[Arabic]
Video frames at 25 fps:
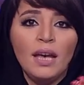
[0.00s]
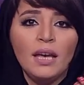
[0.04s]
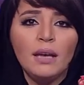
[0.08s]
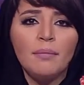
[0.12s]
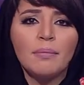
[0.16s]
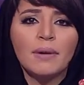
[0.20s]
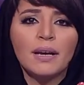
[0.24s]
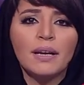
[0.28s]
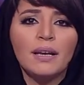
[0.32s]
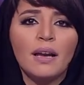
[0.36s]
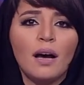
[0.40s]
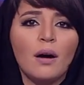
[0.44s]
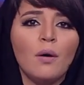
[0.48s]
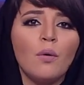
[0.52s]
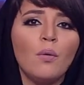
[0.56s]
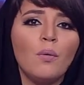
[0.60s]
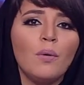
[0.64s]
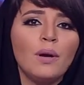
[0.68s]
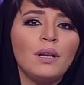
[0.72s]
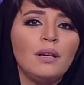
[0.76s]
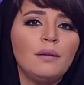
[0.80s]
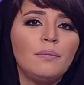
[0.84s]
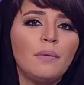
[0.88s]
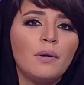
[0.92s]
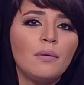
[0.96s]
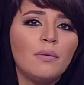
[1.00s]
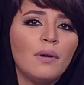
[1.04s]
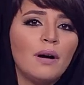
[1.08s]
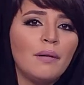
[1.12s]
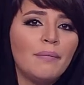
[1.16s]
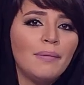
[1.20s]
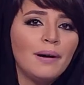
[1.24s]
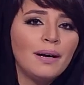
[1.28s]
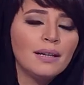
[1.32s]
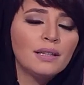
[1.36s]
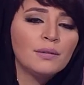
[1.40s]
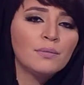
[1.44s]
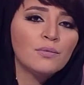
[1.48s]
يمكن أول
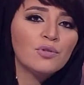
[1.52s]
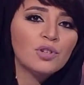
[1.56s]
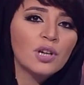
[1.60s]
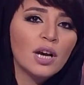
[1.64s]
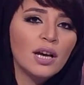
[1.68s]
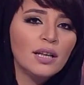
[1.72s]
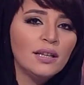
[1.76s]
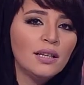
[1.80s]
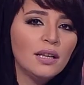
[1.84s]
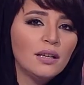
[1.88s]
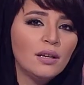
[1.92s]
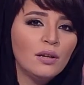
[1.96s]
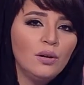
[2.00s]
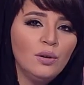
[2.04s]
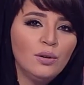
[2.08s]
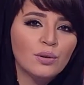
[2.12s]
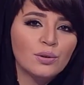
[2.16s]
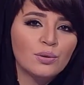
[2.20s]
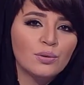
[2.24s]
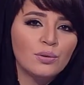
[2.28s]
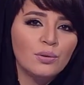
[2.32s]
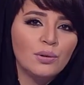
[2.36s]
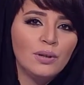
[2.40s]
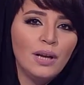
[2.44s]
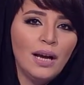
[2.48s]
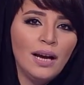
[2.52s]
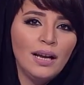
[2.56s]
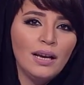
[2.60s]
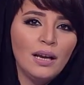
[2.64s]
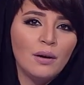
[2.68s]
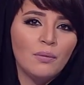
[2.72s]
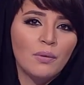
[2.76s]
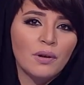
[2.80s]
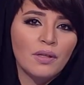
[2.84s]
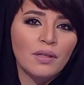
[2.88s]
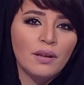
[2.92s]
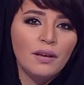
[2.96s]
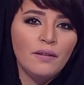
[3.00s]
البوابات مشاهدينا للحصول على
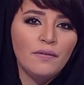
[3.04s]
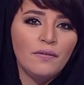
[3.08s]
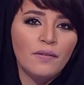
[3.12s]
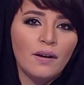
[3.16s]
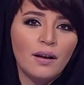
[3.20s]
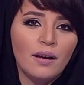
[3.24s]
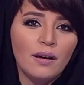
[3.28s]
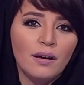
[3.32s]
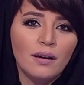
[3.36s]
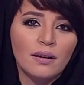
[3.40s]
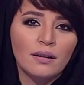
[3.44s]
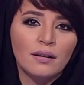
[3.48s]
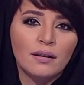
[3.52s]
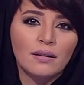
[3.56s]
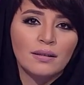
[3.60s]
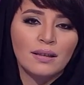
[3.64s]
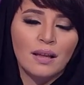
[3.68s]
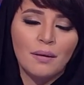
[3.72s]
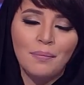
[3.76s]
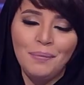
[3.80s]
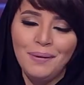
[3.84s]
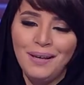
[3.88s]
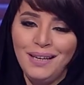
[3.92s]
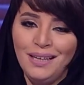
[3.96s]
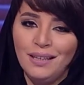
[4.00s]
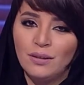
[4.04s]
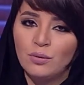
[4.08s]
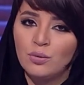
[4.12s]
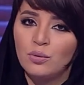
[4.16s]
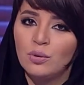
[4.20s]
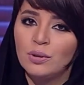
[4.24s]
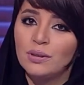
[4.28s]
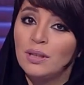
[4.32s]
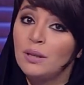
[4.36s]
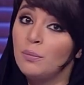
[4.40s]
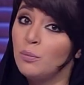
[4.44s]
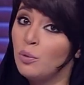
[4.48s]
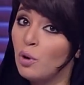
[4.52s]
وظيفة طبيعي
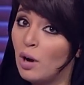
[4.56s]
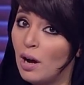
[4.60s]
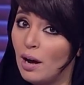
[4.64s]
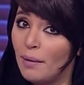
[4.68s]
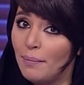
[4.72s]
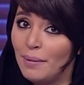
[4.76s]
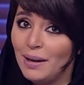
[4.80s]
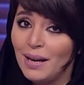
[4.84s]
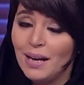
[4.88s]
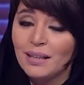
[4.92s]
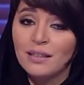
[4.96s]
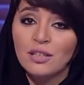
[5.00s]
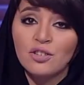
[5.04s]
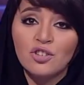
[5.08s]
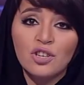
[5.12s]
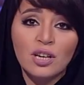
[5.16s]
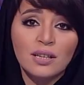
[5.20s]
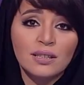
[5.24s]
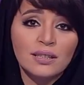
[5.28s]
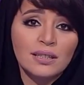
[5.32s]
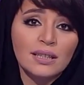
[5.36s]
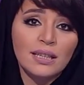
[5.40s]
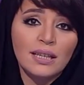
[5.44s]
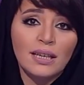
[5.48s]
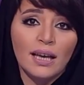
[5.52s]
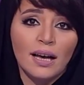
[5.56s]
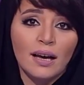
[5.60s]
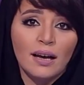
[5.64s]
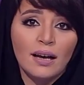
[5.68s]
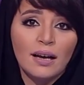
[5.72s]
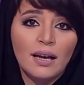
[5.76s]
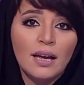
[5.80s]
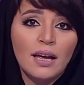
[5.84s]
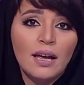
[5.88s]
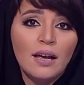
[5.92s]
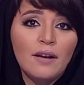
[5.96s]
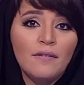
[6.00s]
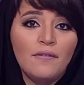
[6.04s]
تكون المقابلات الشخصية
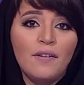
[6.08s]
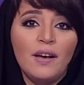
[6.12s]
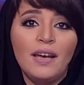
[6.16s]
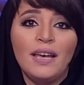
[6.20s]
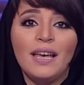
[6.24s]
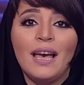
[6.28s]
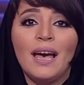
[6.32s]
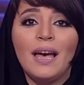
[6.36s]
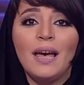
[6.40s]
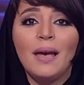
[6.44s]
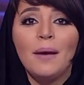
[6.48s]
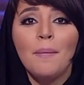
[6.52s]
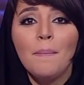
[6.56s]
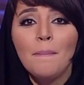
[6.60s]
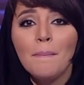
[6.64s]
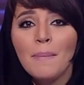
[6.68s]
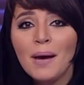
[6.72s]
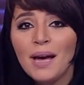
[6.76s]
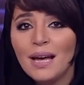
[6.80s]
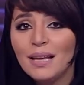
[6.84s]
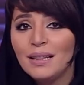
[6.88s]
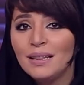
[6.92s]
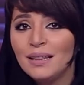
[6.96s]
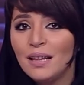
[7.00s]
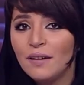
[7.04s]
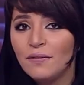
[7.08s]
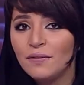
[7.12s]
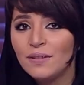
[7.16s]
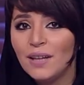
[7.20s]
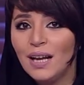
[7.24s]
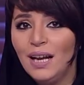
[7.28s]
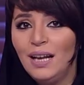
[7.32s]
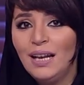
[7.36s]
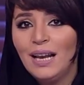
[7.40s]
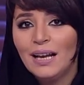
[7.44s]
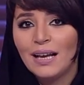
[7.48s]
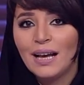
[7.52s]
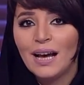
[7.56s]
فهي إما أن
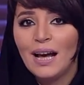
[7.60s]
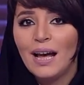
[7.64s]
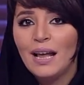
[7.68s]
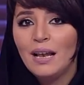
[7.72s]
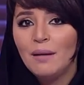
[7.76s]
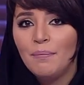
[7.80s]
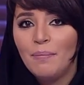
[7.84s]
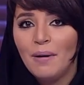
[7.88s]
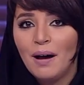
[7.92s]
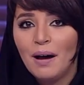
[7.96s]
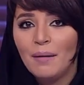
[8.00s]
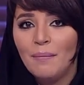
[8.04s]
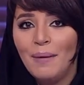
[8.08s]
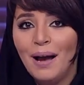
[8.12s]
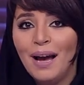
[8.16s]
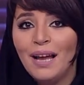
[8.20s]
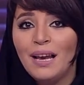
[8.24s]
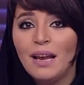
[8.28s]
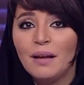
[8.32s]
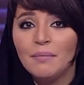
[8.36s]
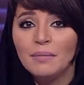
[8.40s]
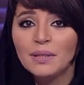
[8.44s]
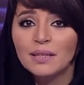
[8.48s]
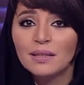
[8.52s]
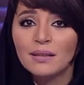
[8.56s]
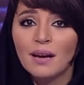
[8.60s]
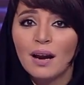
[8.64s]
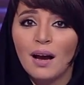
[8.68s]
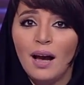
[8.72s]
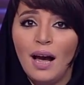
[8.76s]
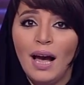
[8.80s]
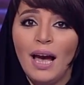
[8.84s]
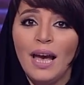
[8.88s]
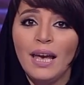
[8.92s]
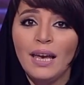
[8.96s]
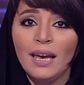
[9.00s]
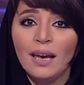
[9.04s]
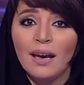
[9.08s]
تفتح لك الباب على
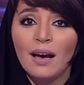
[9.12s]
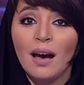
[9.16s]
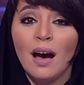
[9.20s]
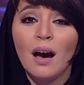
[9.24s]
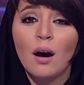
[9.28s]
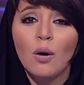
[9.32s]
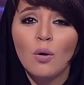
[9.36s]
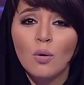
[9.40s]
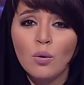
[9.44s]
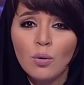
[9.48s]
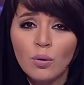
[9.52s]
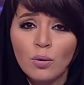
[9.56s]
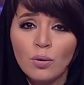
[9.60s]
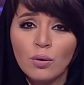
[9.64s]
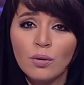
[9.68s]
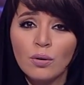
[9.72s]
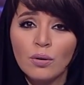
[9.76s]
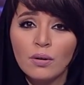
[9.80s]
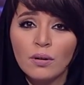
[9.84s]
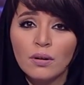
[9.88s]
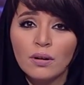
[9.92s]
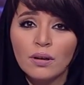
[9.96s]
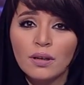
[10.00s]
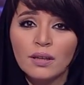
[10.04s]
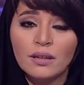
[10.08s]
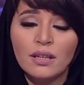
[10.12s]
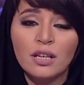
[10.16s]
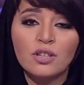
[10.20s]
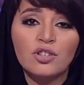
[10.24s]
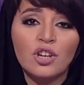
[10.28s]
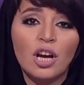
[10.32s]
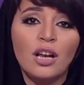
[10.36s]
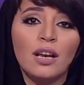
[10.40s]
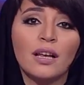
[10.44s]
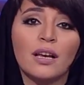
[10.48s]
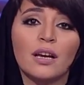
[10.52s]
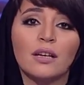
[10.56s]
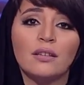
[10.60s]
مصراعيه أو
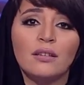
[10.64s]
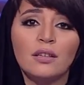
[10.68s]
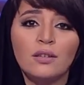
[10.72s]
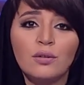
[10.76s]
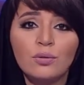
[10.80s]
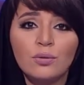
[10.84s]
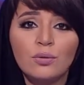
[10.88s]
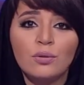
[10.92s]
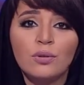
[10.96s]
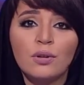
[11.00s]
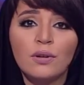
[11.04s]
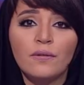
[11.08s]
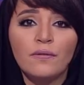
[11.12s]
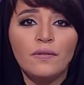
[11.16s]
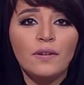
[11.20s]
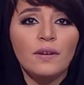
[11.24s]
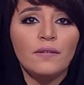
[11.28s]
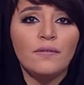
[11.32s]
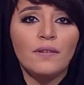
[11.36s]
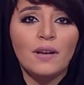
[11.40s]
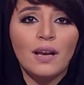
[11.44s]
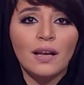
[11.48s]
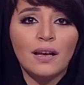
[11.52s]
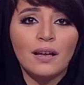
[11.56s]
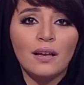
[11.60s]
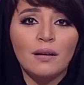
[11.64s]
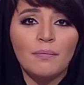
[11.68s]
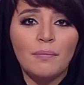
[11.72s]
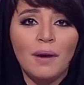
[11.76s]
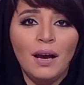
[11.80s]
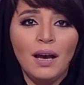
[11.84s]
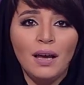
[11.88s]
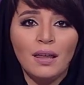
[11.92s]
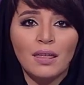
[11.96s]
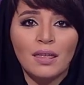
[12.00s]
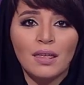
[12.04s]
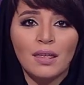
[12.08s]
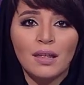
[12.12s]
تجعلك تدور في فلك
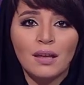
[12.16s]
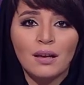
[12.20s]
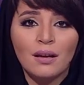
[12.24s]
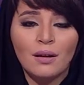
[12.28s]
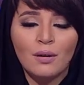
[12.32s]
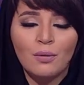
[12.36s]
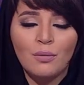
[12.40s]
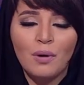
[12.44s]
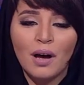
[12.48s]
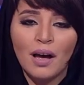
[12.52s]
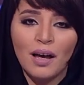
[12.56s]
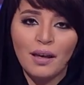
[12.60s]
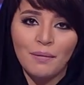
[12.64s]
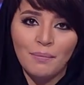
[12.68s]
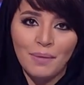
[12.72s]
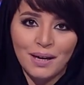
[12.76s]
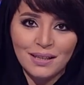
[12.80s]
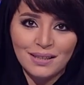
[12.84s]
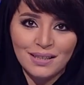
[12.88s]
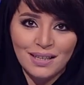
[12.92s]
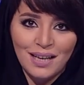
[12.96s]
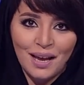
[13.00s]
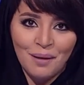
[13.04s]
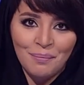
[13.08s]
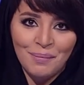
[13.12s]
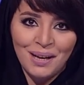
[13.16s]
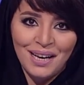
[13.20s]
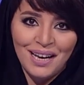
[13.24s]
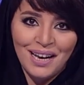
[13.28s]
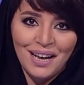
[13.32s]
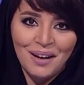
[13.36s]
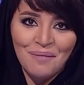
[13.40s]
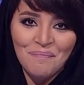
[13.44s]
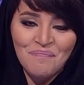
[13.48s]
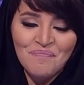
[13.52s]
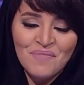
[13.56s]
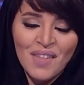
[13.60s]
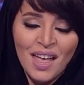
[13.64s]
البحث وخيبات الأمل